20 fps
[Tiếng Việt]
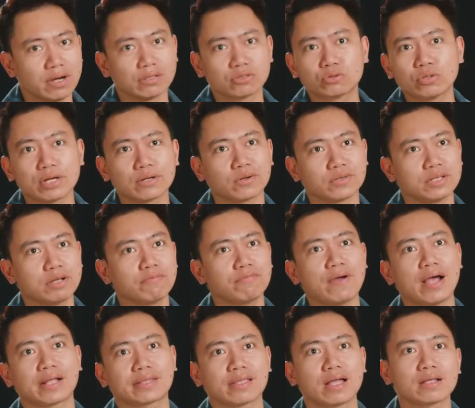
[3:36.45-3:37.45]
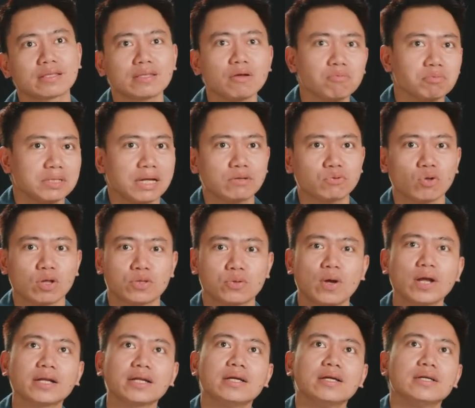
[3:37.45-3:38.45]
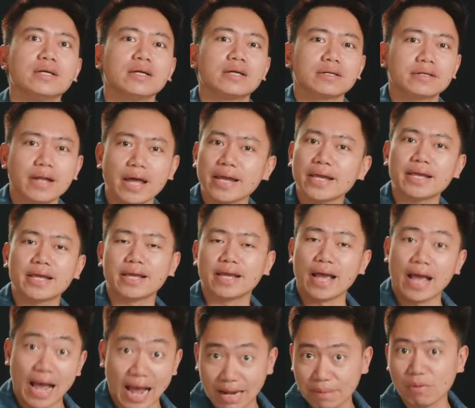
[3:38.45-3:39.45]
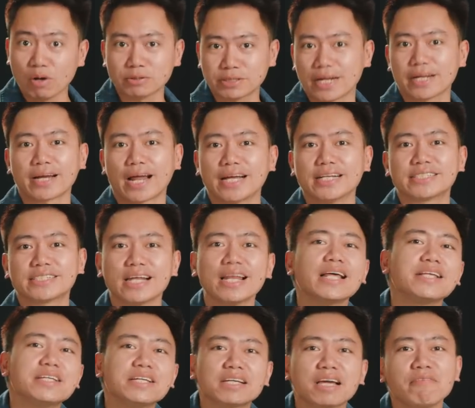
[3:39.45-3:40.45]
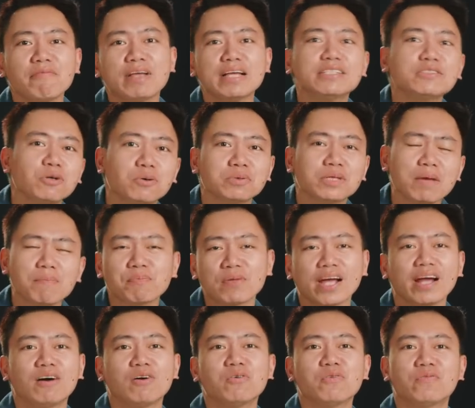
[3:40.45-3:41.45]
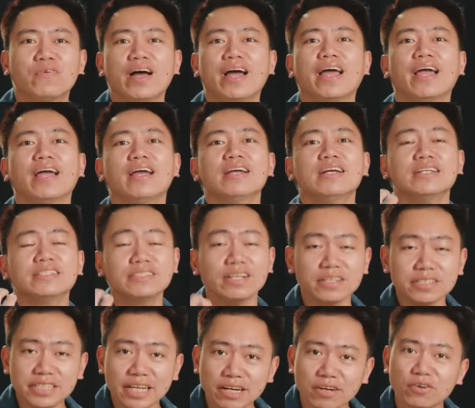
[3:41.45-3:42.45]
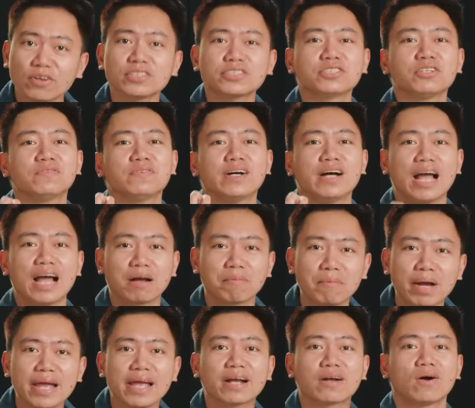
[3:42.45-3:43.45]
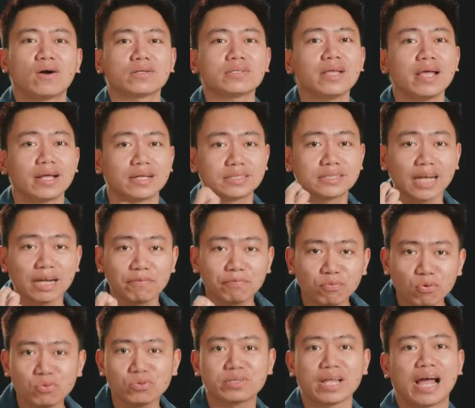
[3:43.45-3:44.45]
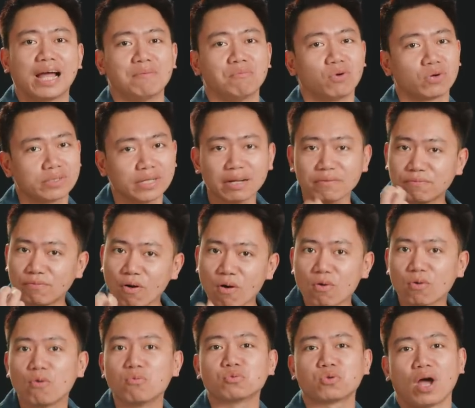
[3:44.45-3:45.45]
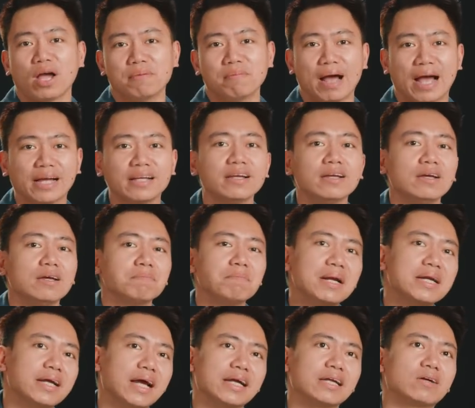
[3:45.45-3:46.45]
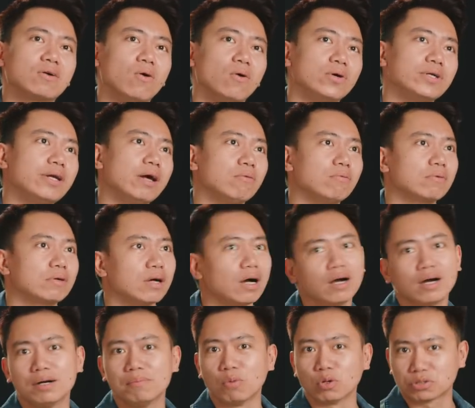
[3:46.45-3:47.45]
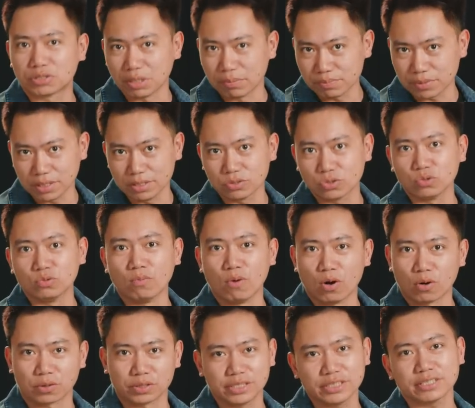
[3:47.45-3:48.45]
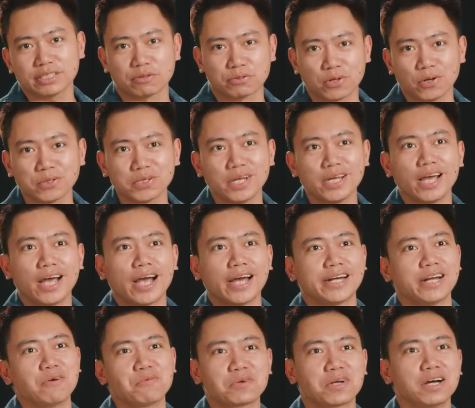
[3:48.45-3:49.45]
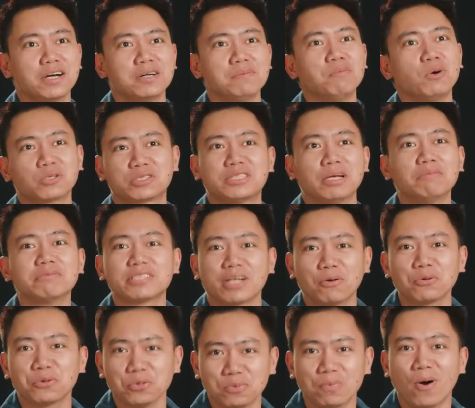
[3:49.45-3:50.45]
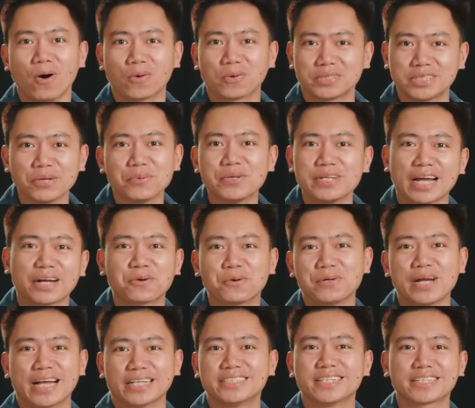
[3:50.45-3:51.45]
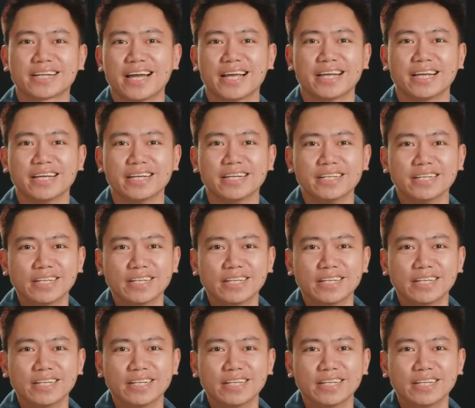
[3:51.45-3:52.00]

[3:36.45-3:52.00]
thường xuyên có những pha tăng tốc nhanh toăn thoắt. Đây, hai mẫu xe này sẽ là những cái ví dụ tiếp theo về những chiếc crossover hạng B có thể chạy full tải một cách vô cùng thoải mái bên cạnh khối động cơ 1.4 turbo của chiếc Seltos hay động cơ 1.6 turbo của chiếc Hyundai Kona trước đây.